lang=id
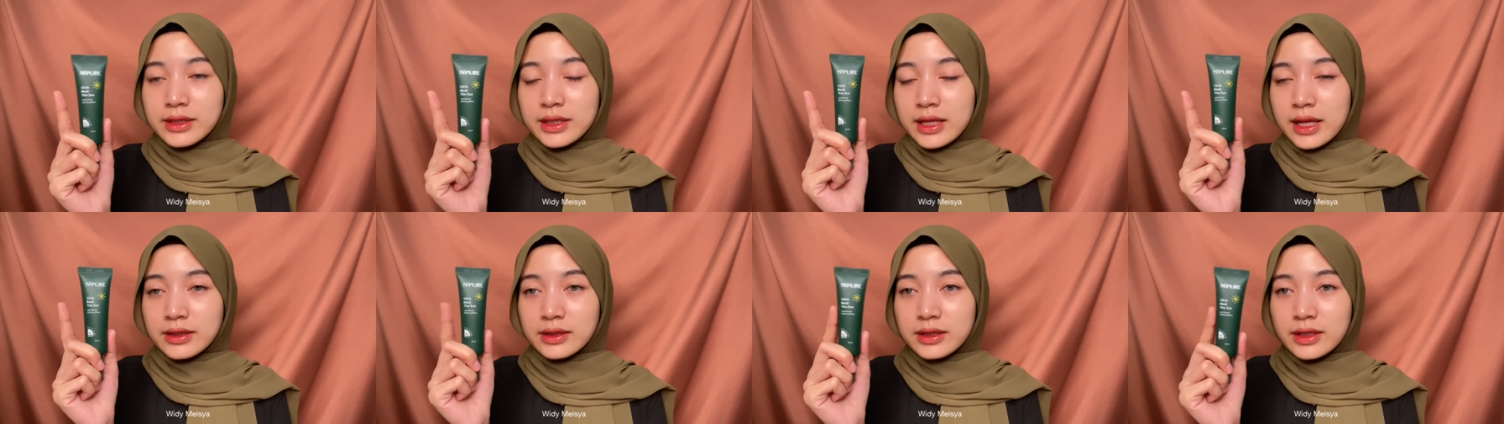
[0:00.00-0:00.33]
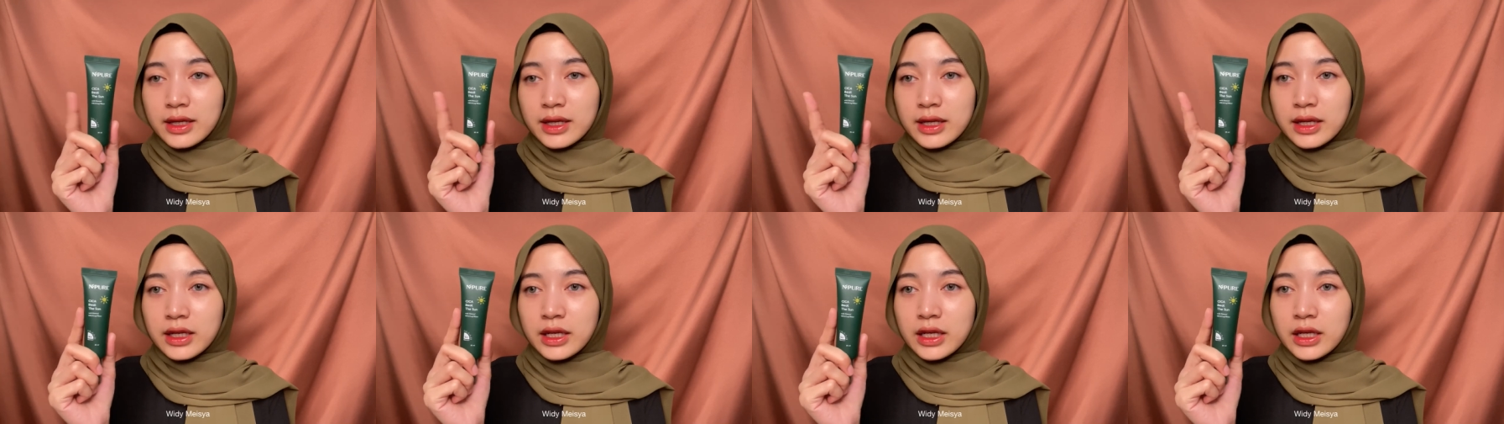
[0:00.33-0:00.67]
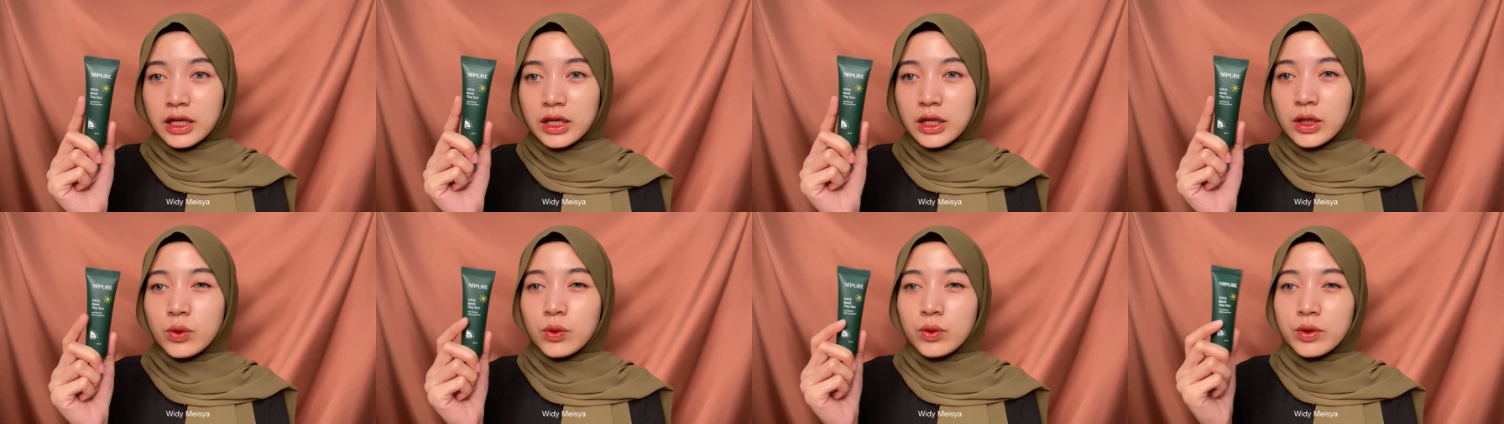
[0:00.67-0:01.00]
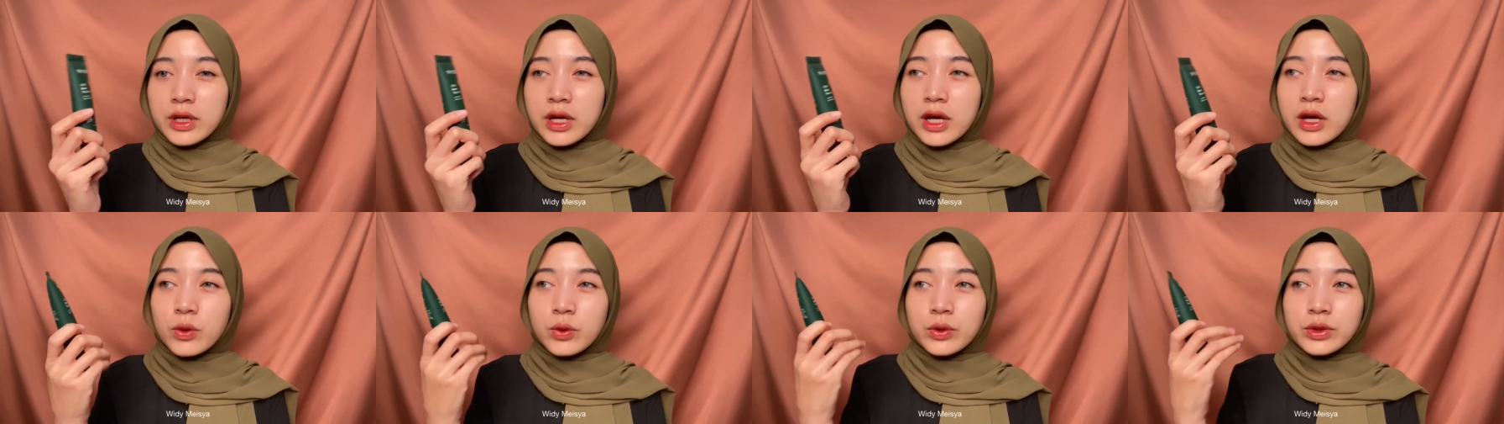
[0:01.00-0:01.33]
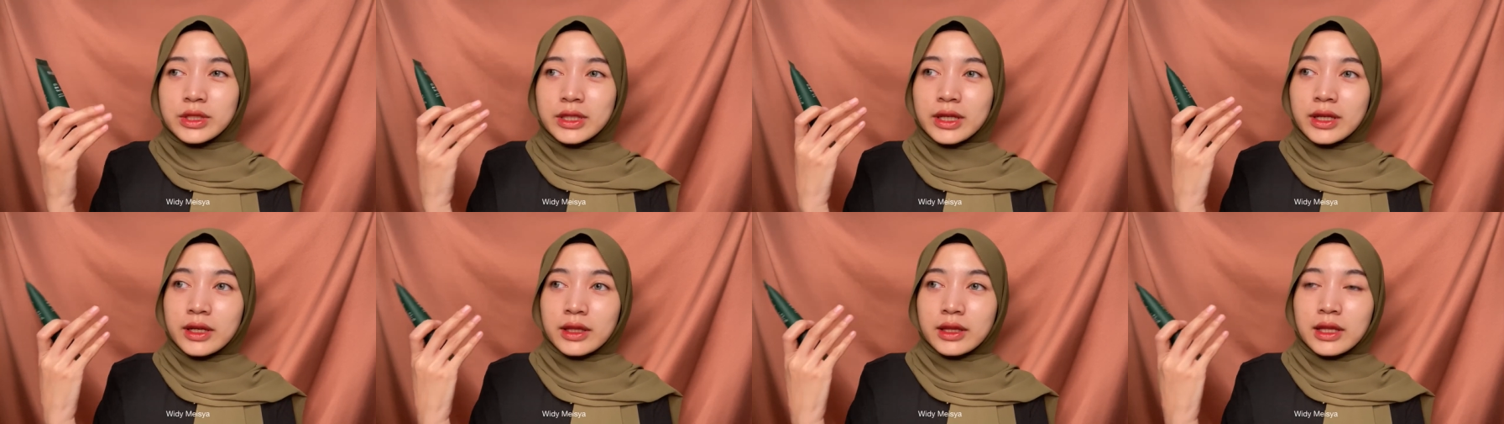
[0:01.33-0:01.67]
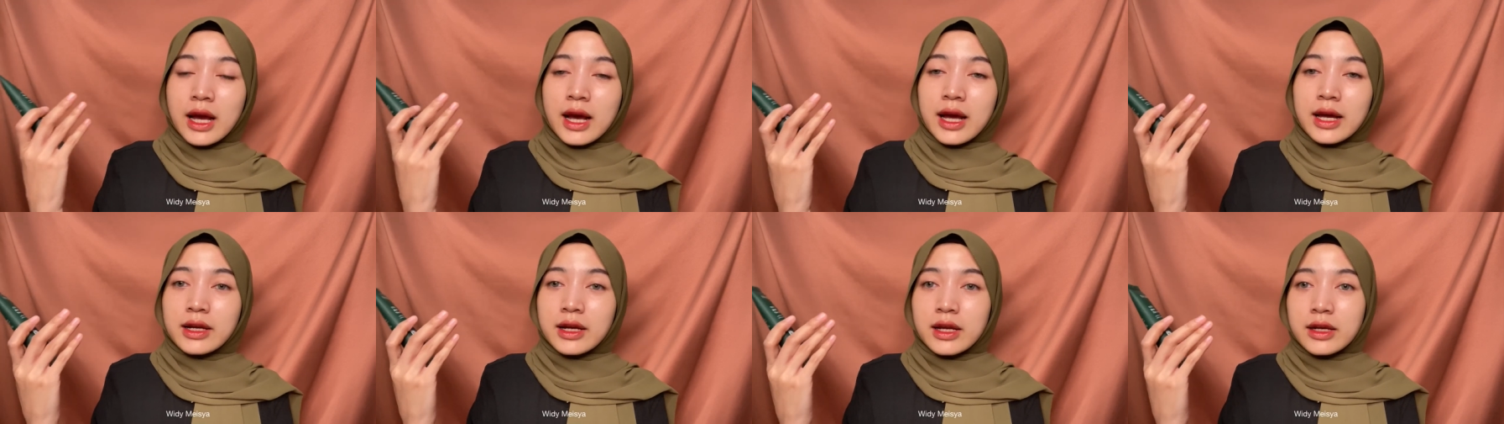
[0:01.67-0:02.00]
sunscreen ini, udah uji
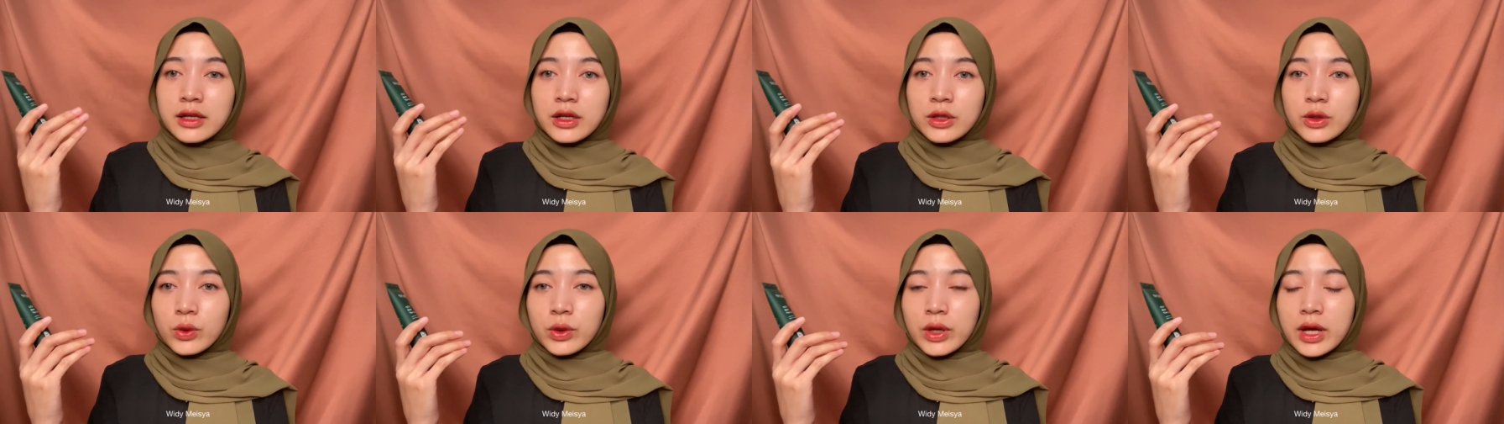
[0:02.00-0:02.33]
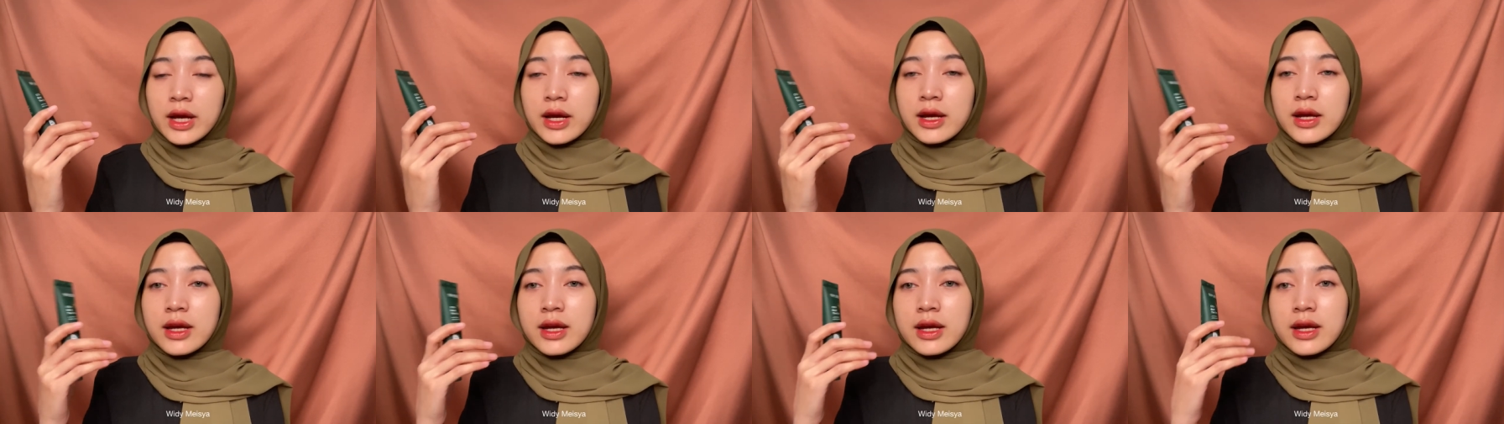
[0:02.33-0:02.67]
ketahanan gitu ya.